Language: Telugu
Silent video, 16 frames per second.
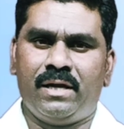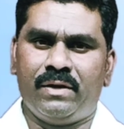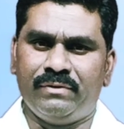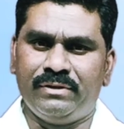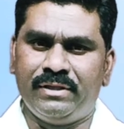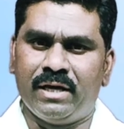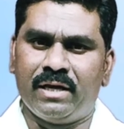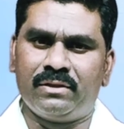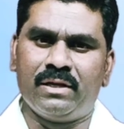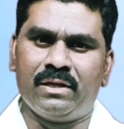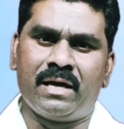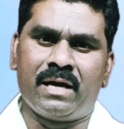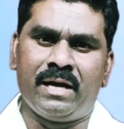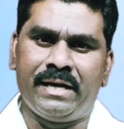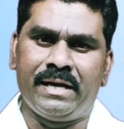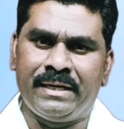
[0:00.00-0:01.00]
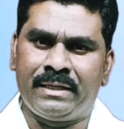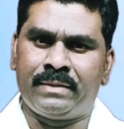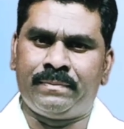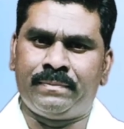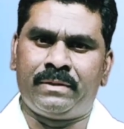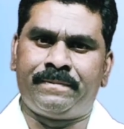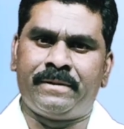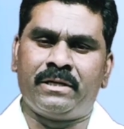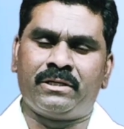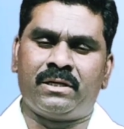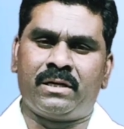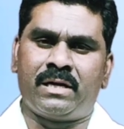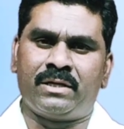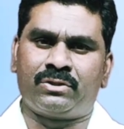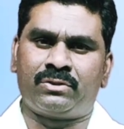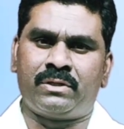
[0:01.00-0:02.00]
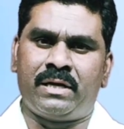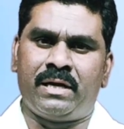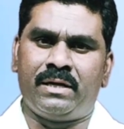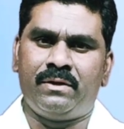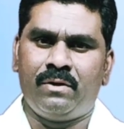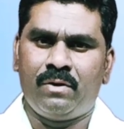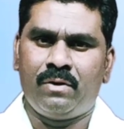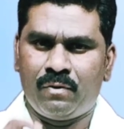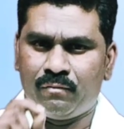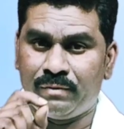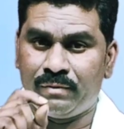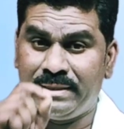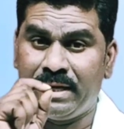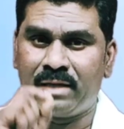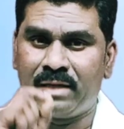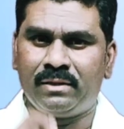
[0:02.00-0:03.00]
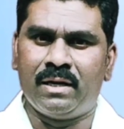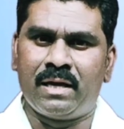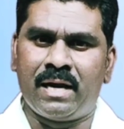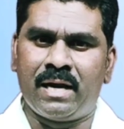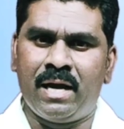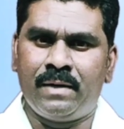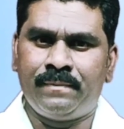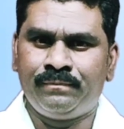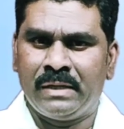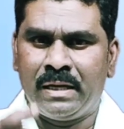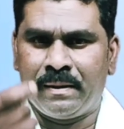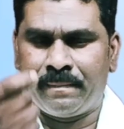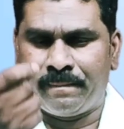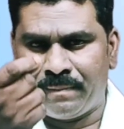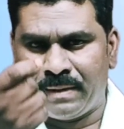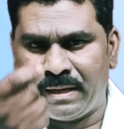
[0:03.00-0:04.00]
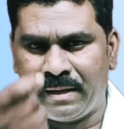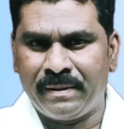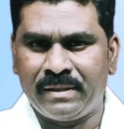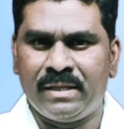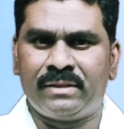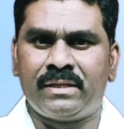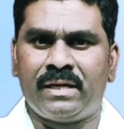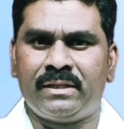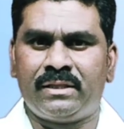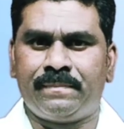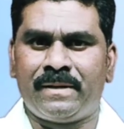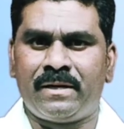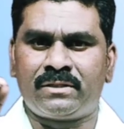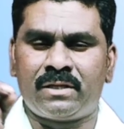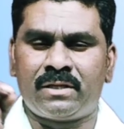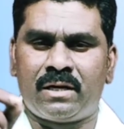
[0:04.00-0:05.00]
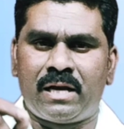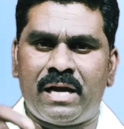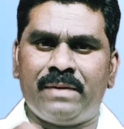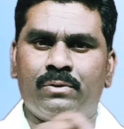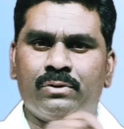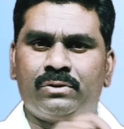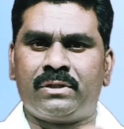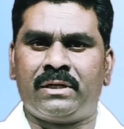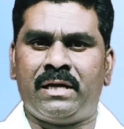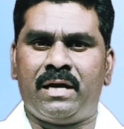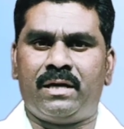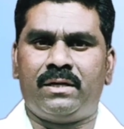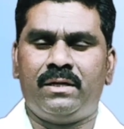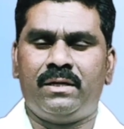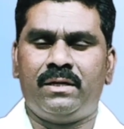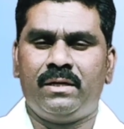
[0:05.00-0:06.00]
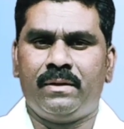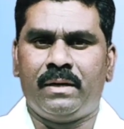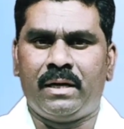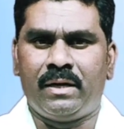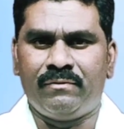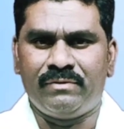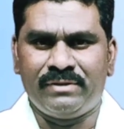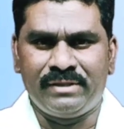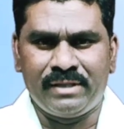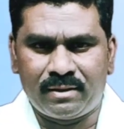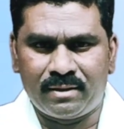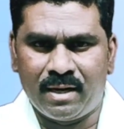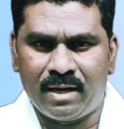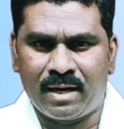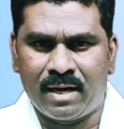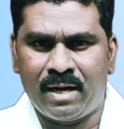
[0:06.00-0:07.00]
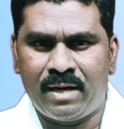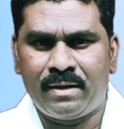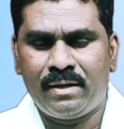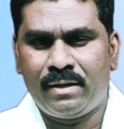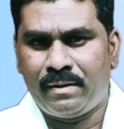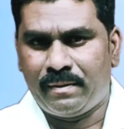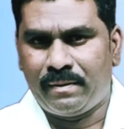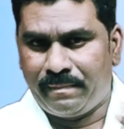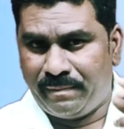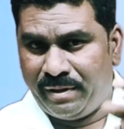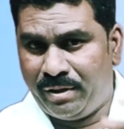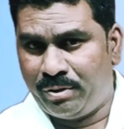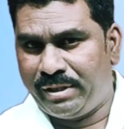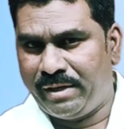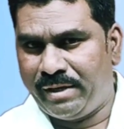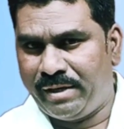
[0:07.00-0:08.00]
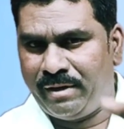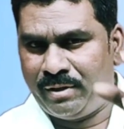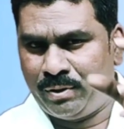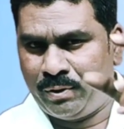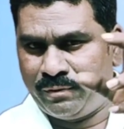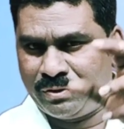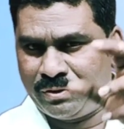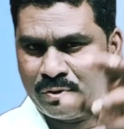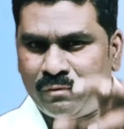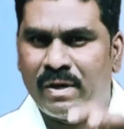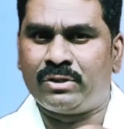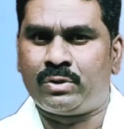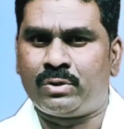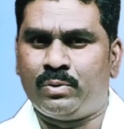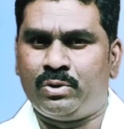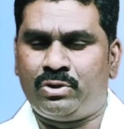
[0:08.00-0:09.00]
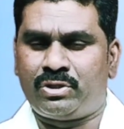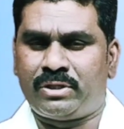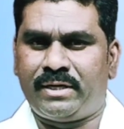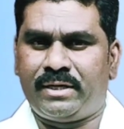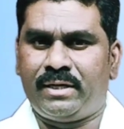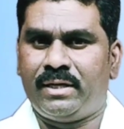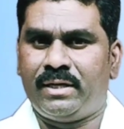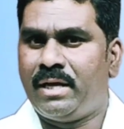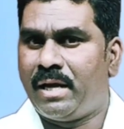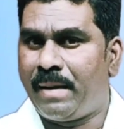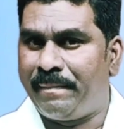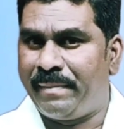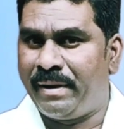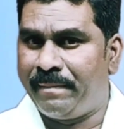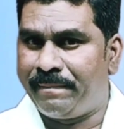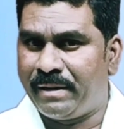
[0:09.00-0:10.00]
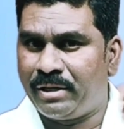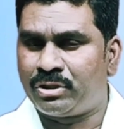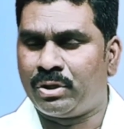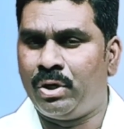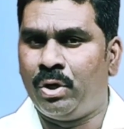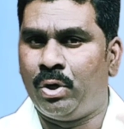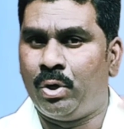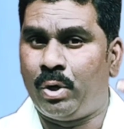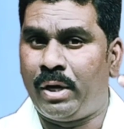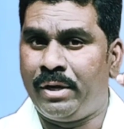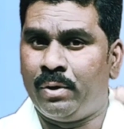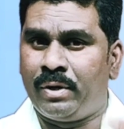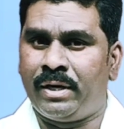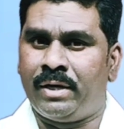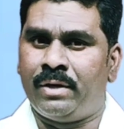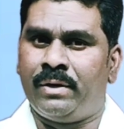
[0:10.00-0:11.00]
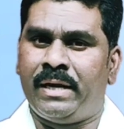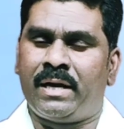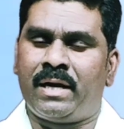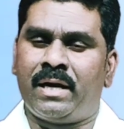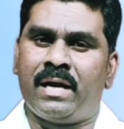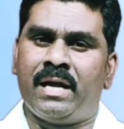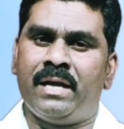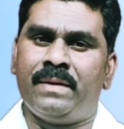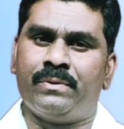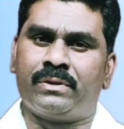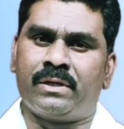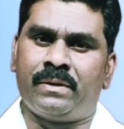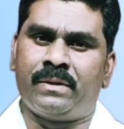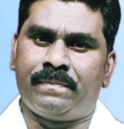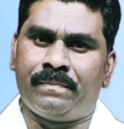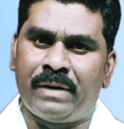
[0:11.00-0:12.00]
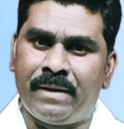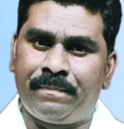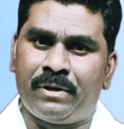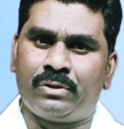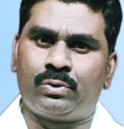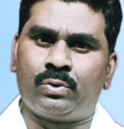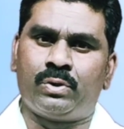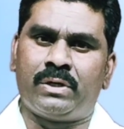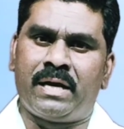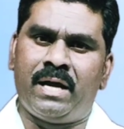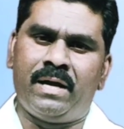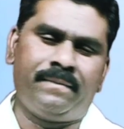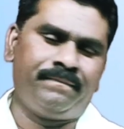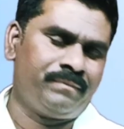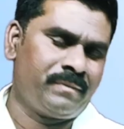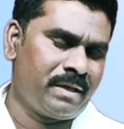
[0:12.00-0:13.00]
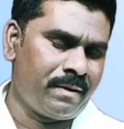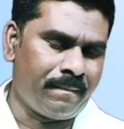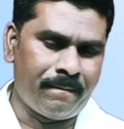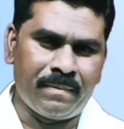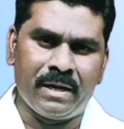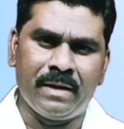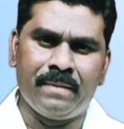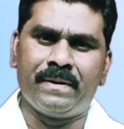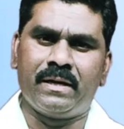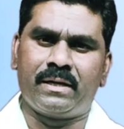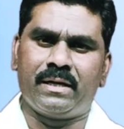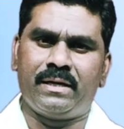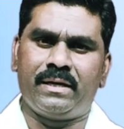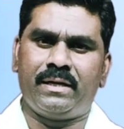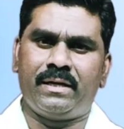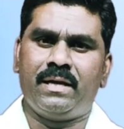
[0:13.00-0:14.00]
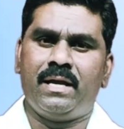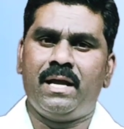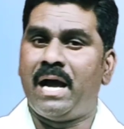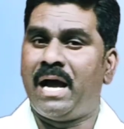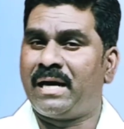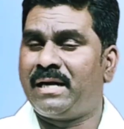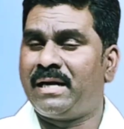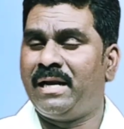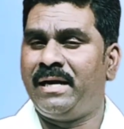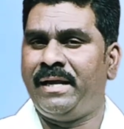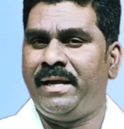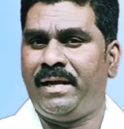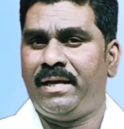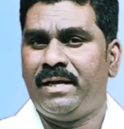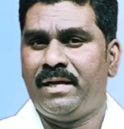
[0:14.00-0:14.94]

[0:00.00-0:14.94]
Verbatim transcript: విద్యార్థులారా ఇంటర్మీడియట్ పరీక్షలు రాసిన విద్యార్థులారా మరి పదే తరగతి పరీక్షలు రాయబోతున్న విద్యార్థులారా మీరు దేవుని అందు విశ్వాసం ఉంచండి మీ పరీక్షల్లో అయ్యో నేను ఎట్లా రాయబోతున్నా భయపడుతున్నారా భయపడకండి అట్లనే